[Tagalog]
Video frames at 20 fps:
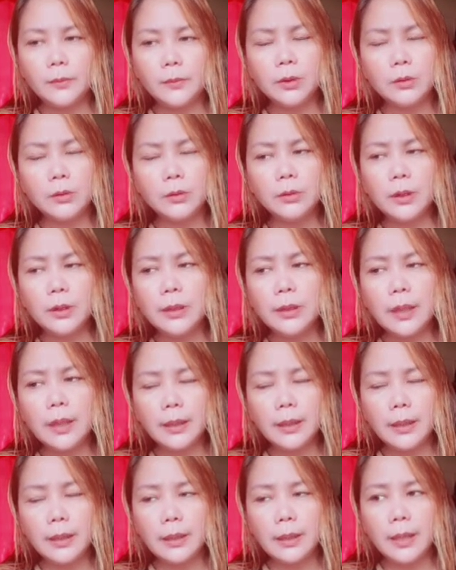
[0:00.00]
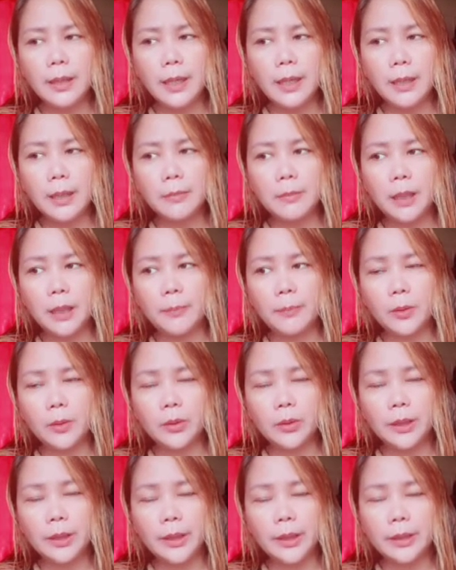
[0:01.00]
Kung kinakailangan
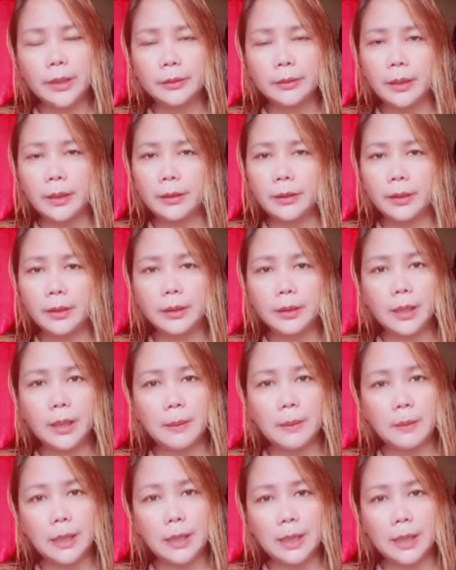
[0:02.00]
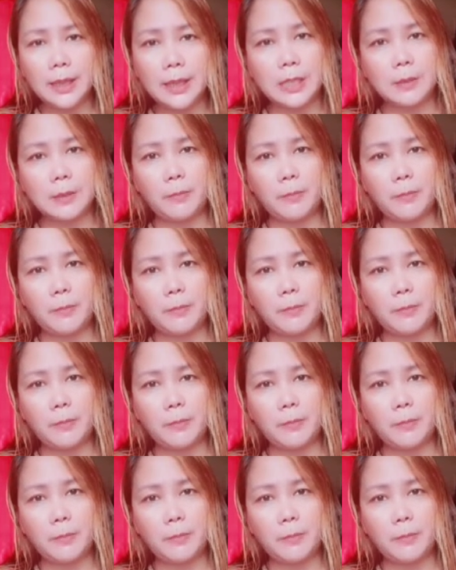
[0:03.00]
mag-upload kayo ng tag 3 minutes,